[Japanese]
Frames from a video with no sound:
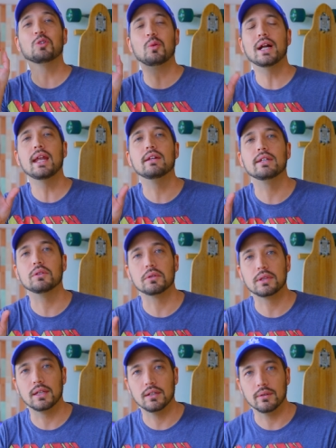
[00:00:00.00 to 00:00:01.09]
断れる人っ
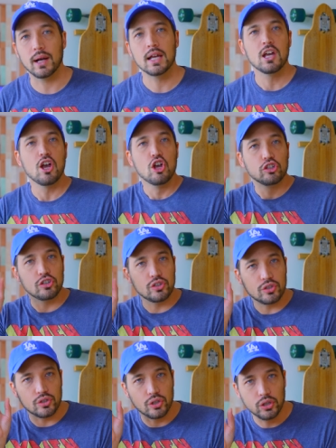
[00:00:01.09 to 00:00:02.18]
ていうのは
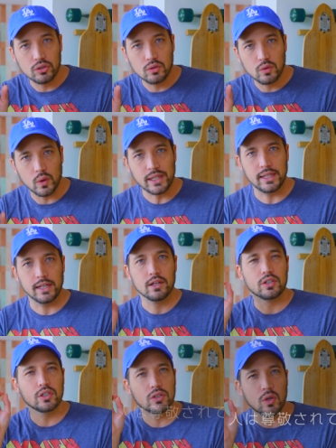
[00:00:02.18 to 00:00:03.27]
すっごい
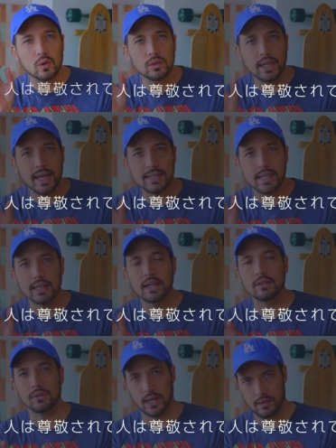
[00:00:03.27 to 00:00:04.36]
尊敬されて
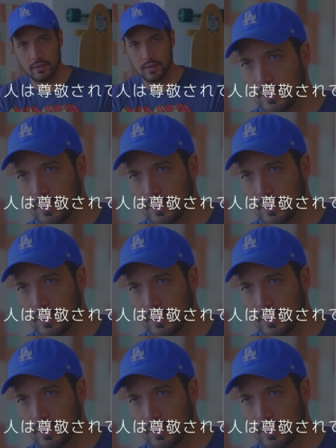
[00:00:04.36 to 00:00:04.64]
るのね。